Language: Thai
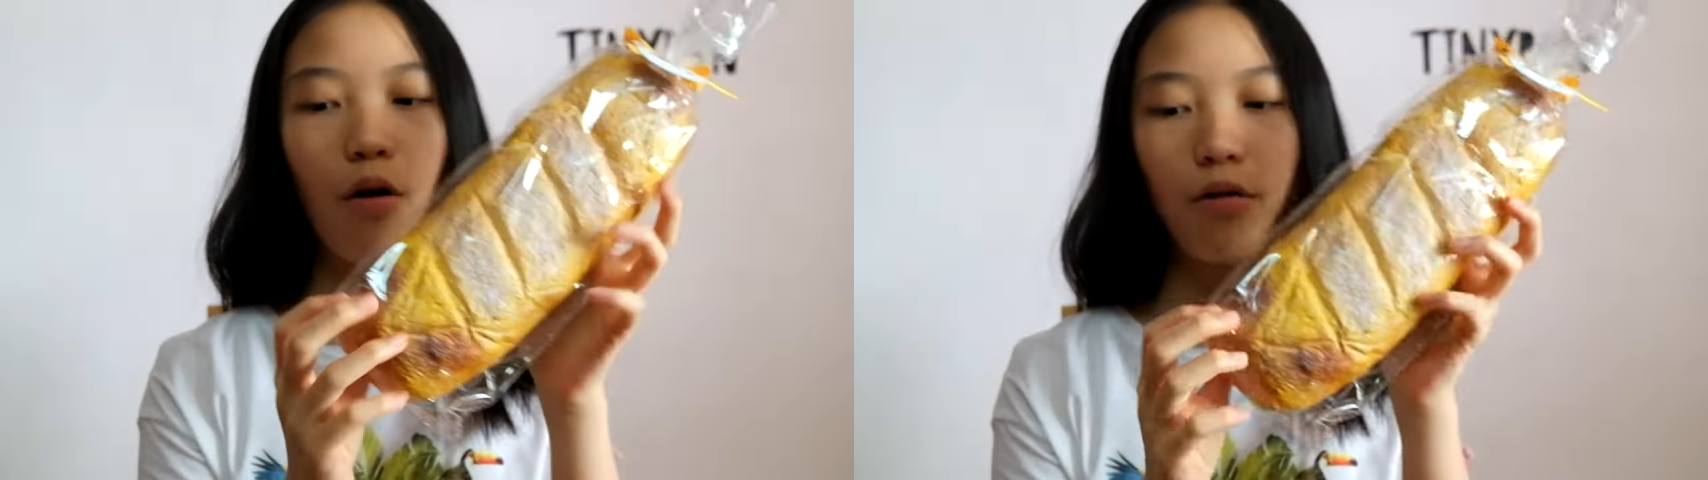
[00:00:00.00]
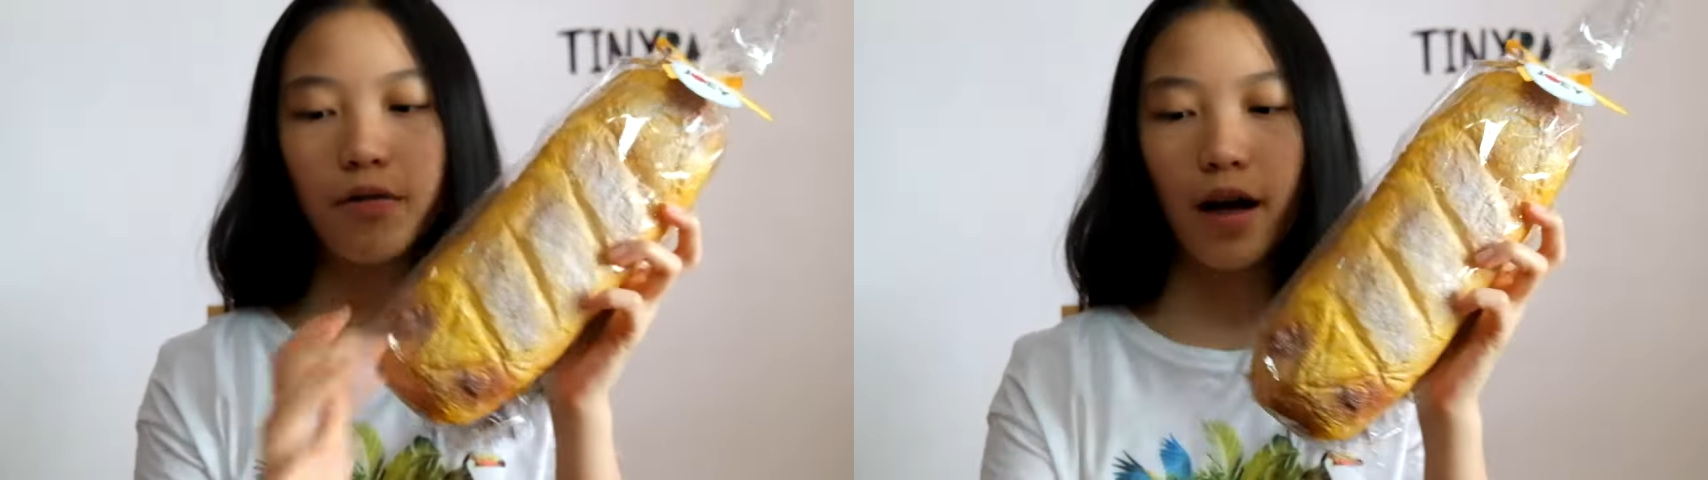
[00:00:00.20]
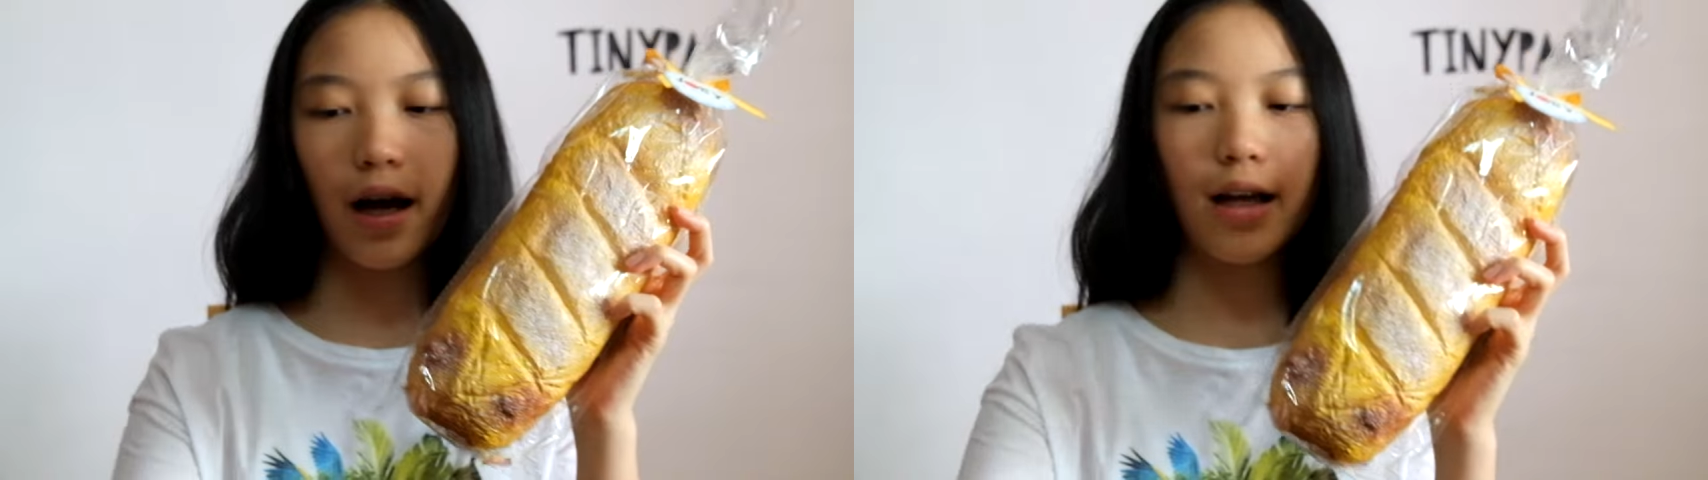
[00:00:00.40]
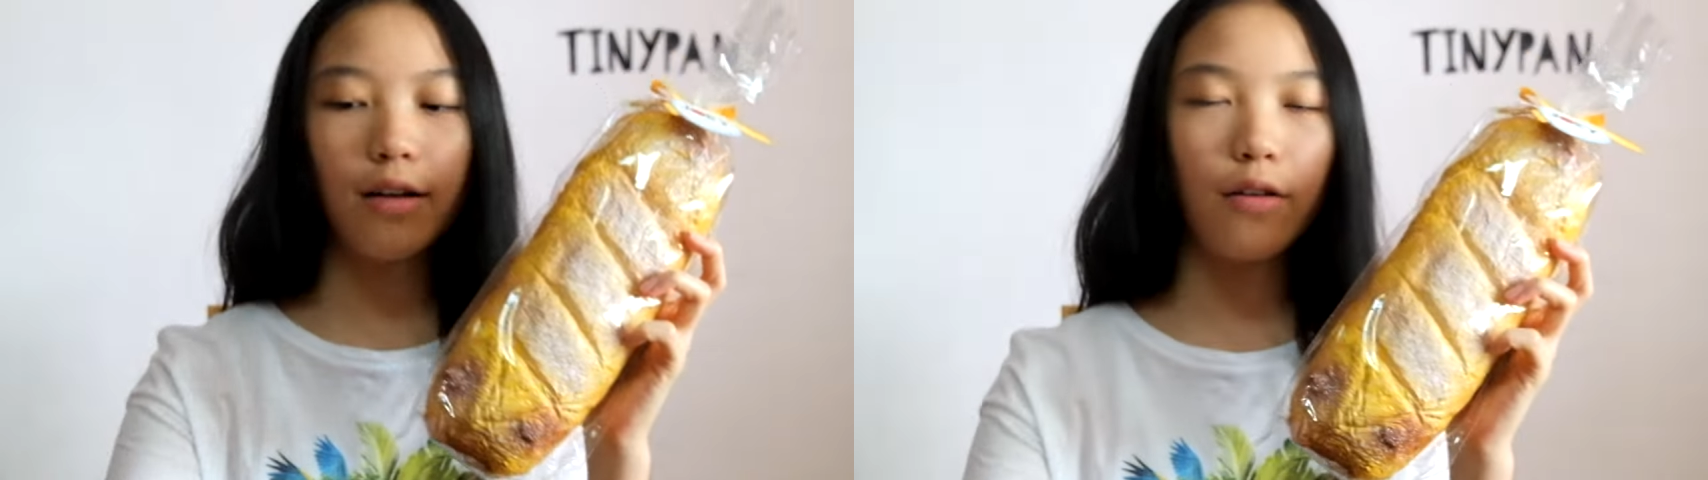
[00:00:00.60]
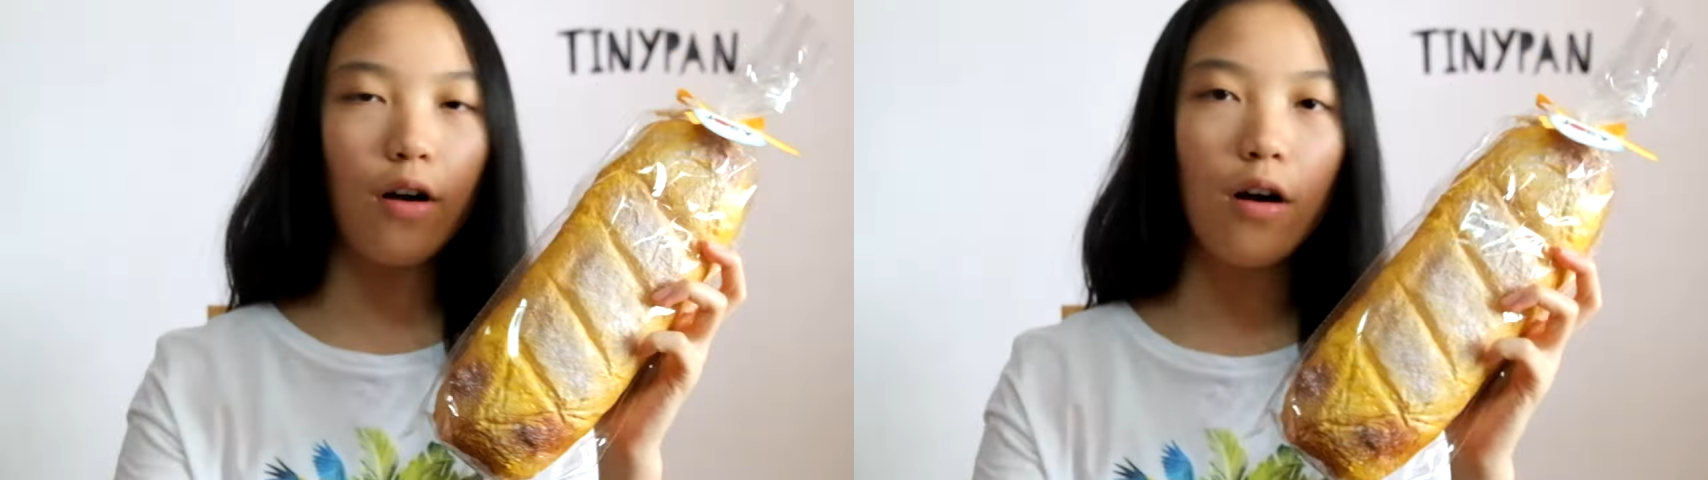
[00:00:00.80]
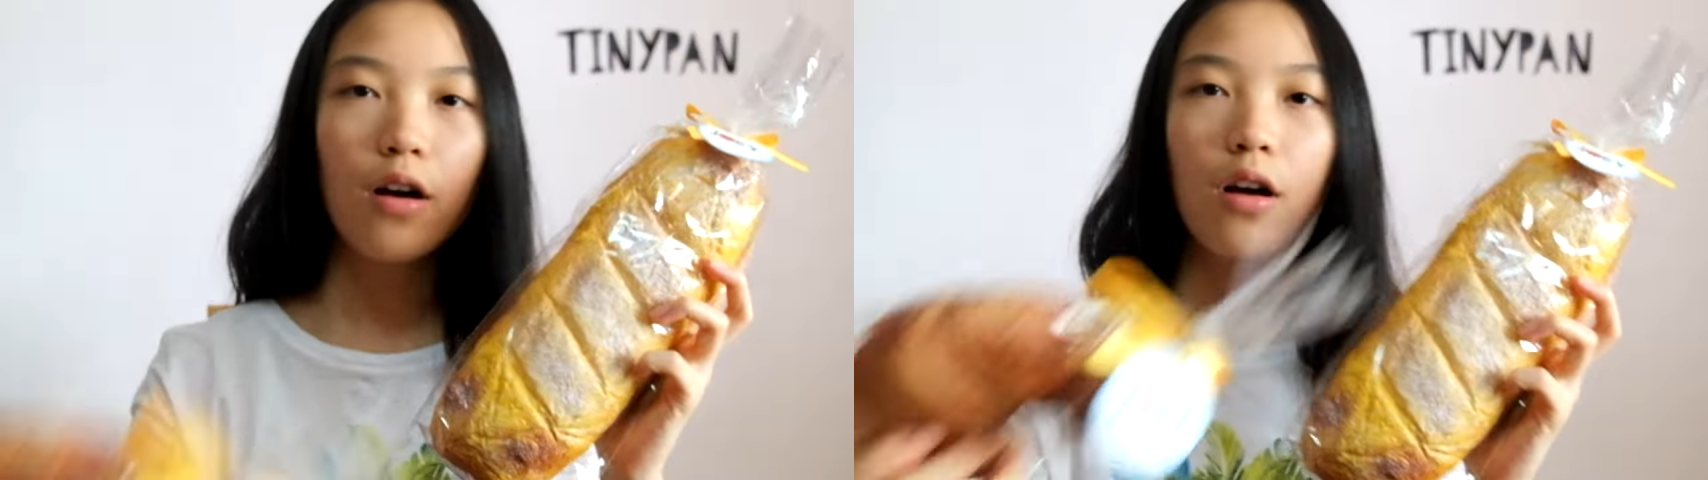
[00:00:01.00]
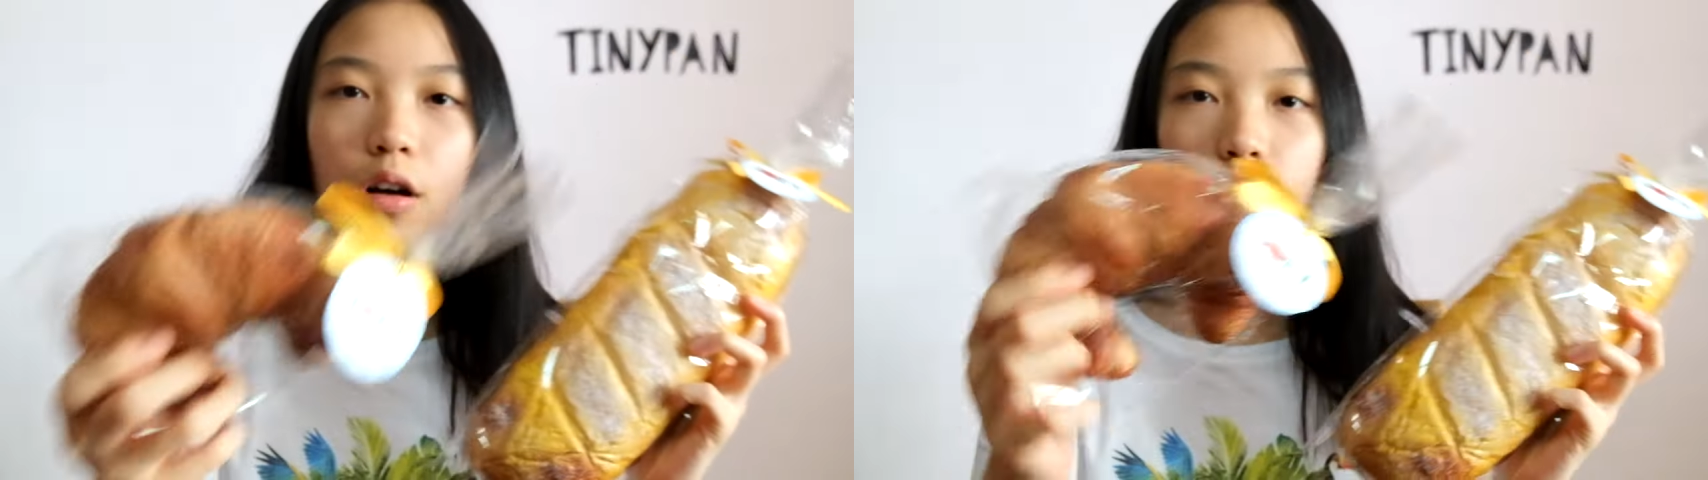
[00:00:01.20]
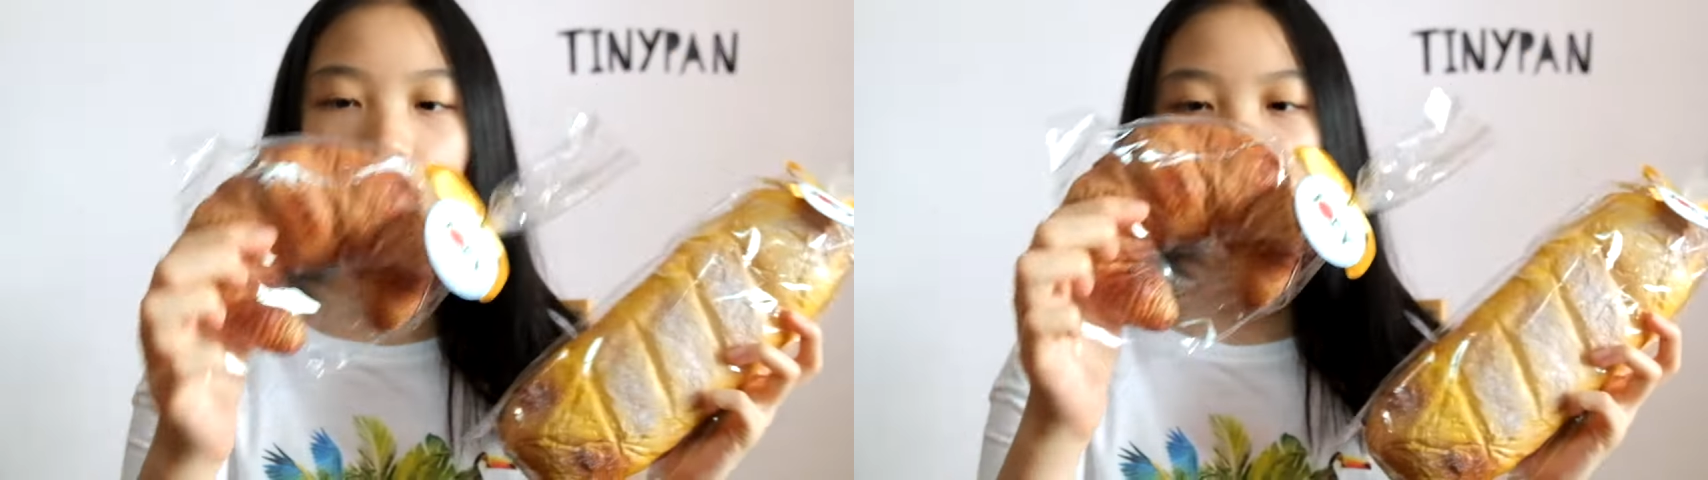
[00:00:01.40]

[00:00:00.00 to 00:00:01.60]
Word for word: ฟนะคะแล้วก็รั